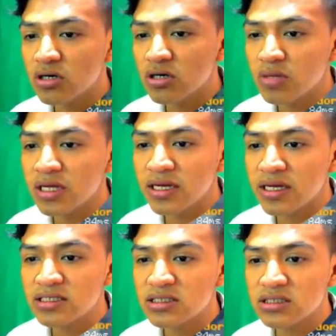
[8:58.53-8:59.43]
comida
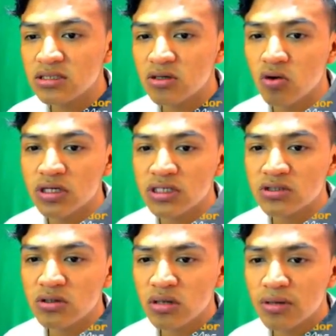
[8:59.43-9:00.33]
es con
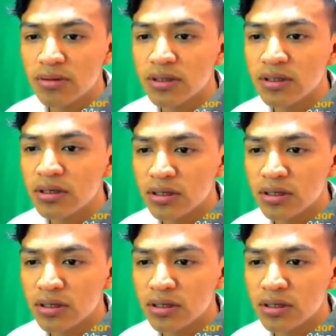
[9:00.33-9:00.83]
esto, a ver,